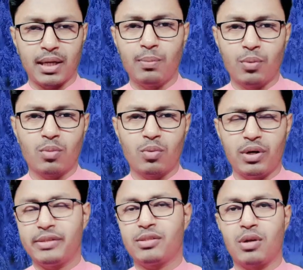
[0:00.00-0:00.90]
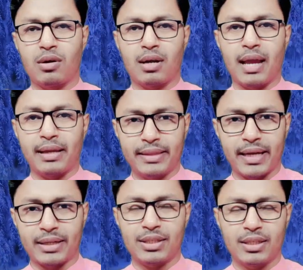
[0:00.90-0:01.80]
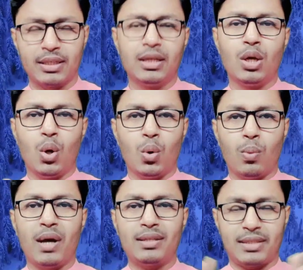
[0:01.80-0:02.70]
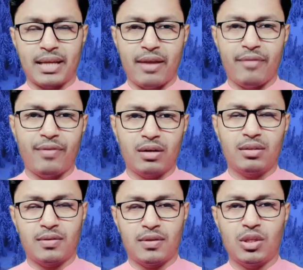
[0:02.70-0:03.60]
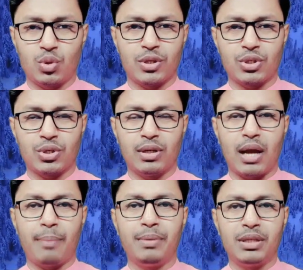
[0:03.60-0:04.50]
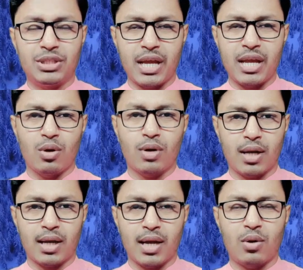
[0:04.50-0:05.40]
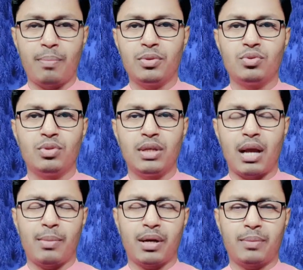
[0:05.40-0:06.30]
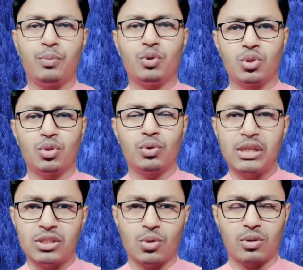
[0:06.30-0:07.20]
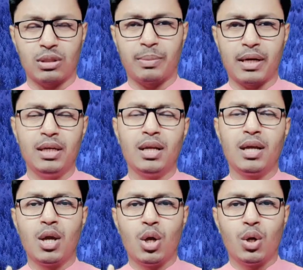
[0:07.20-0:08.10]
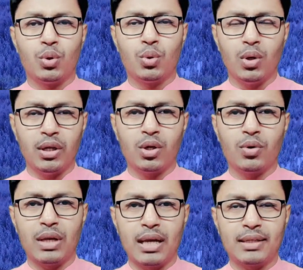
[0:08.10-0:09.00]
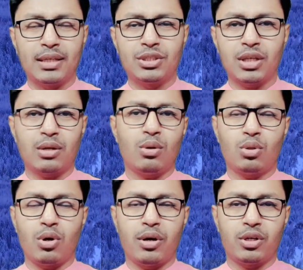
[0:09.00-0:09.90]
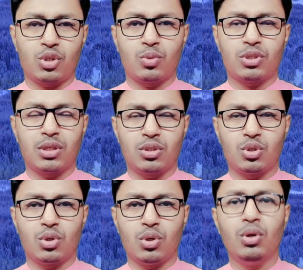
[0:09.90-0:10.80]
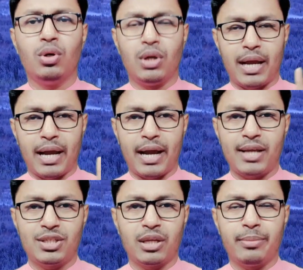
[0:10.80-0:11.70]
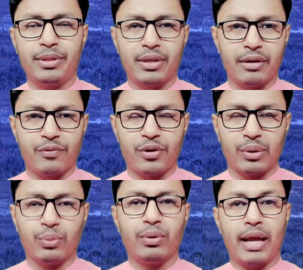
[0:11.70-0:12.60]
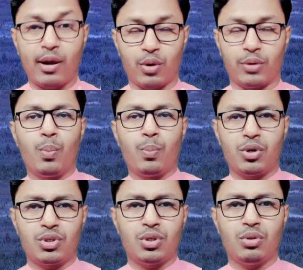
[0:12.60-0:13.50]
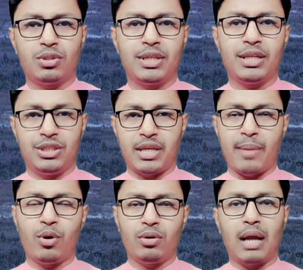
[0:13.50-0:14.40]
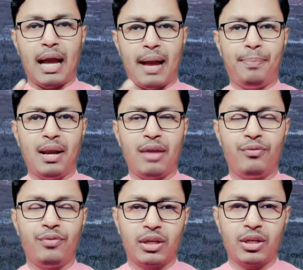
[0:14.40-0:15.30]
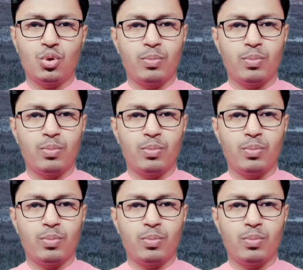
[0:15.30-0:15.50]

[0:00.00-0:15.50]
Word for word: হেল্প করব ইটস নট লাইক দ্যাট হোয়াট এভার দ্য সিচুয়েশন আপনি যেই হন না কেন আপনি যদি আমার পর্যন্ত রিচ করতে পারেন ডুলিঙ্গ রিলেটেড যে কোনো ধরনের সমস্যার জন্য আই শ্যাল বি দেয়ার ফর ইউ এখন প্রশ্ন হচ্ছে যেমন আপনার লাইফের কিছু